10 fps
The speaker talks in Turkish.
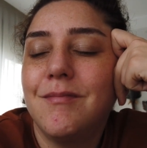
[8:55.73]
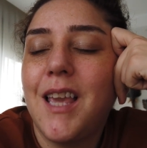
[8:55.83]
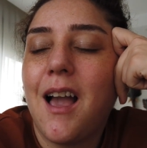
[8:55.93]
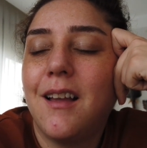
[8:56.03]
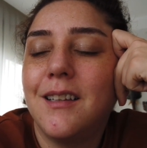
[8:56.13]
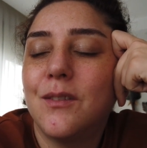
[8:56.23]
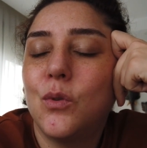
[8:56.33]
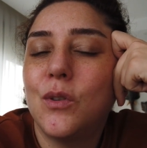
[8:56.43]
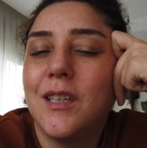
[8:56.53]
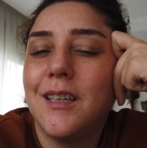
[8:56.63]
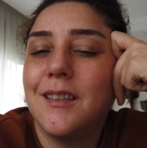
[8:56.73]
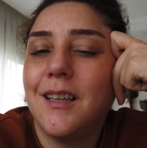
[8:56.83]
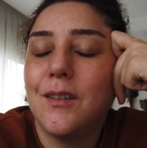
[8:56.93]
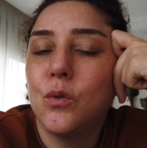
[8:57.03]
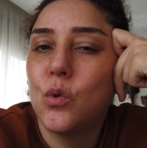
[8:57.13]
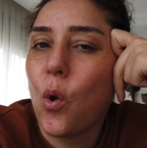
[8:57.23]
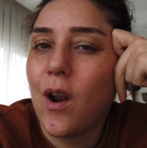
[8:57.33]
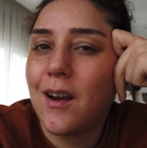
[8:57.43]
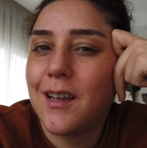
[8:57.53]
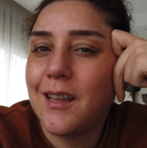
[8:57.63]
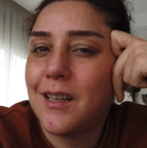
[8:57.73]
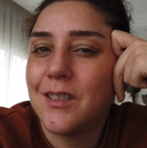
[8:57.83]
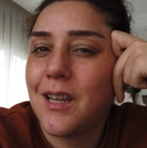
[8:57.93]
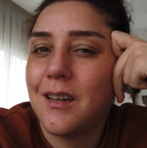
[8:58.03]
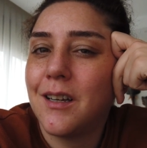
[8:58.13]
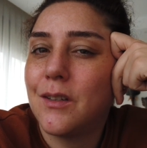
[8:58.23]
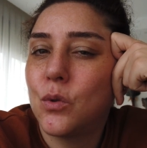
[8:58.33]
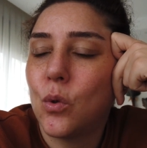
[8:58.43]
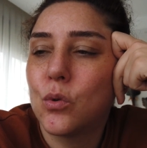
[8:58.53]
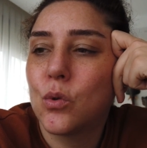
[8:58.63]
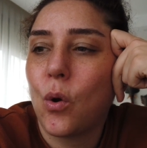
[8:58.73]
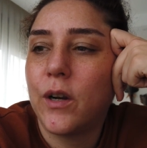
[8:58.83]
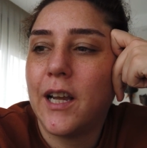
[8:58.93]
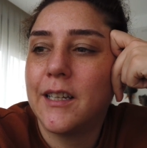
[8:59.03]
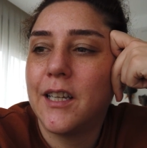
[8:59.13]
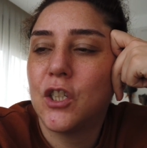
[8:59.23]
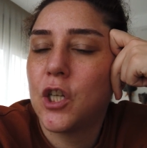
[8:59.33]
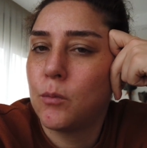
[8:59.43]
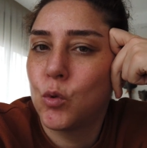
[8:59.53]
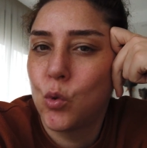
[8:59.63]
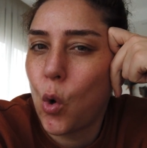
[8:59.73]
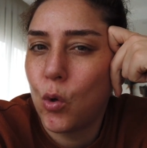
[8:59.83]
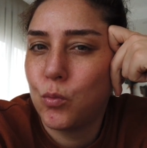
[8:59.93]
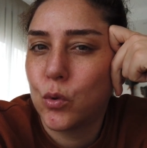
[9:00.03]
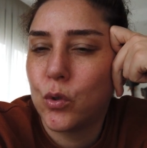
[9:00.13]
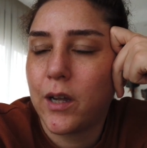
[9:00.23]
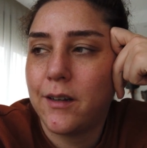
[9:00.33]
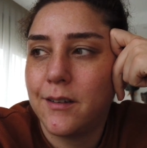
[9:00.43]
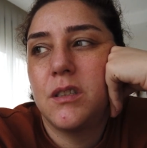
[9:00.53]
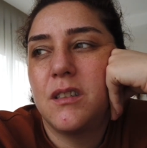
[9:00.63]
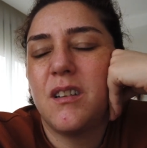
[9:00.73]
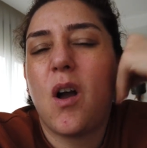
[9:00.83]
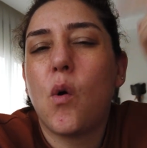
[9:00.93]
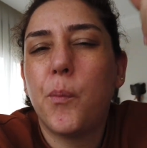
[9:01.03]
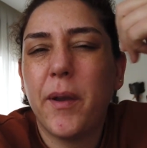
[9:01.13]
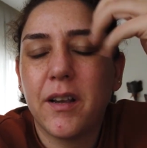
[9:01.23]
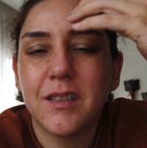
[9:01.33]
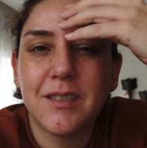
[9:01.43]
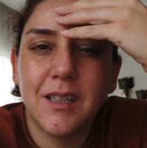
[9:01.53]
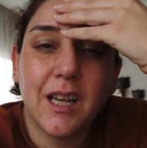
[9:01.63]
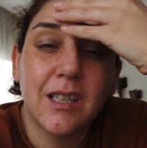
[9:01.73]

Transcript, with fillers: yani Türkiye'de zor arkadaşlar ya çok zor yani yaşam zor burada. İşte Avrupa yakasına